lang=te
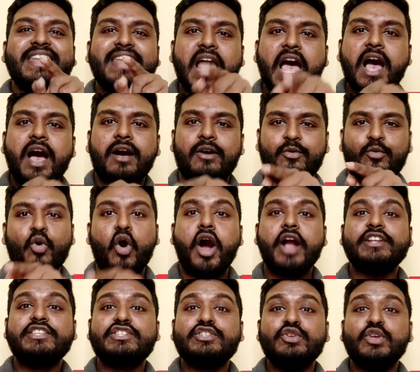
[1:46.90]
నా
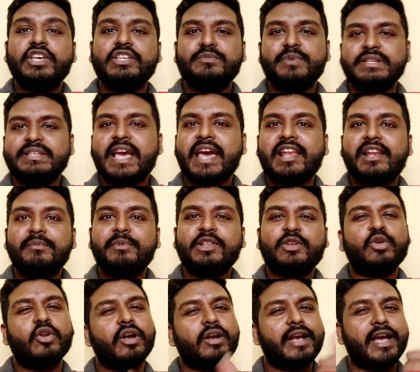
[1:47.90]
వాట్స్ హెచ్బి ఛానల్ మీద
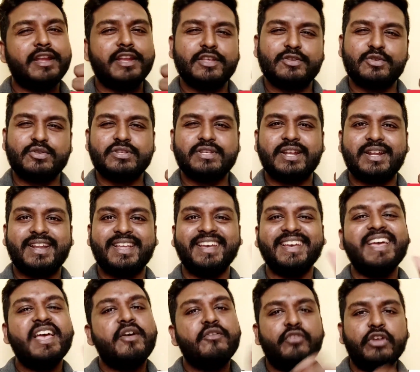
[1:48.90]
కూడా కన్నేసి ఉంచండి
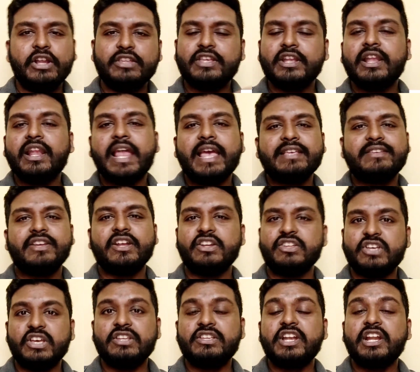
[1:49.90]
వీడియోస్ అన్ని లైక్
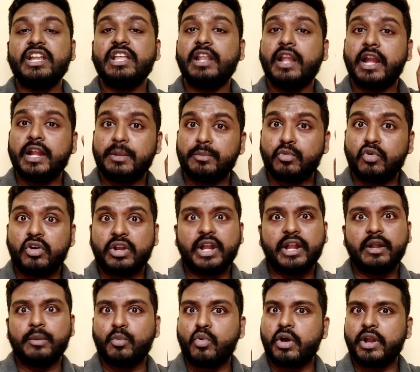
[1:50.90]
చేయండి షేర్ చేయండి ఇలాంటి మోర్
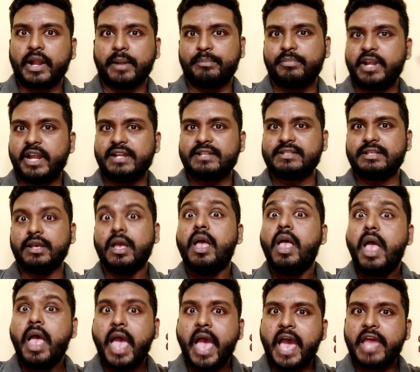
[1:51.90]
అండ్ మోర్ అప్డేట్స్
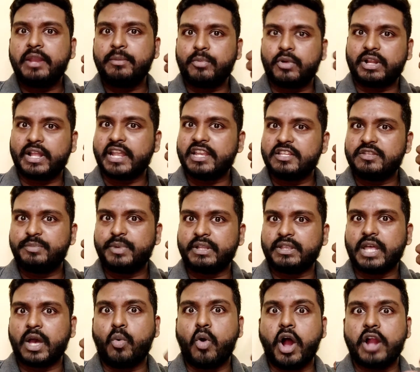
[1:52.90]
హ్యారీ పొట్ట హరీష్
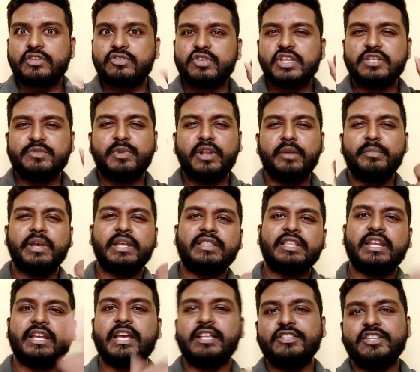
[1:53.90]
బేత వాట్స్ హెచ్బిలో మీ
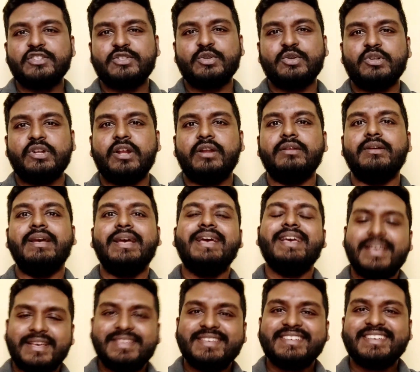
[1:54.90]
అందరికీ అందిస్తూ ఉంటాడు
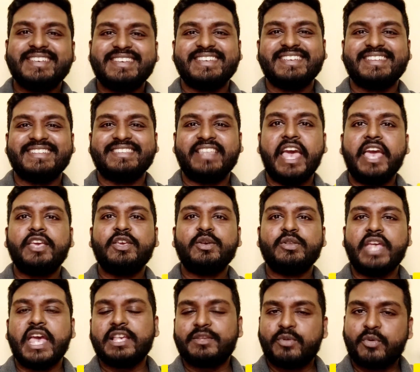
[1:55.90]
థ్యాంక్ యూ
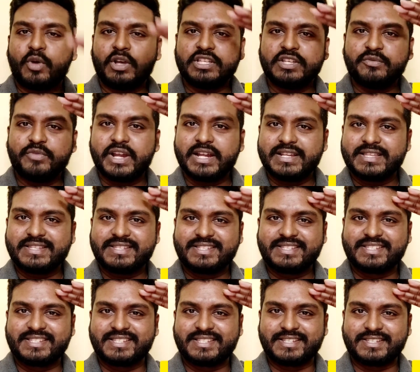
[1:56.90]
థ్యాంక్స్ ఫర్ వాచింగ్ ఫ్రెండ్స్
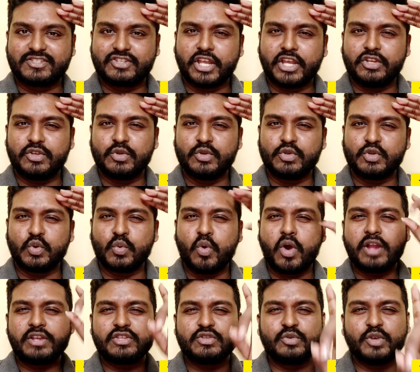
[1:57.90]
స్టేట్ యూన్ టు
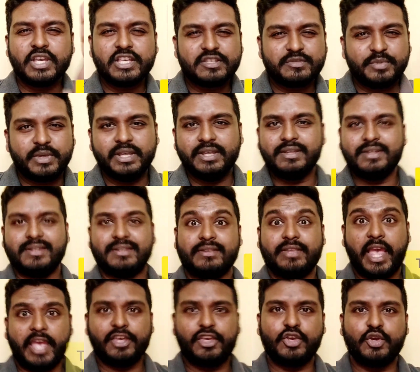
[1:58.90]
వాట్స్ హెచ్బి
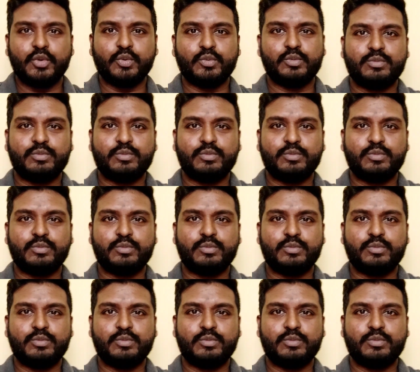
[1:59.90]
థ్యాంక్ యూ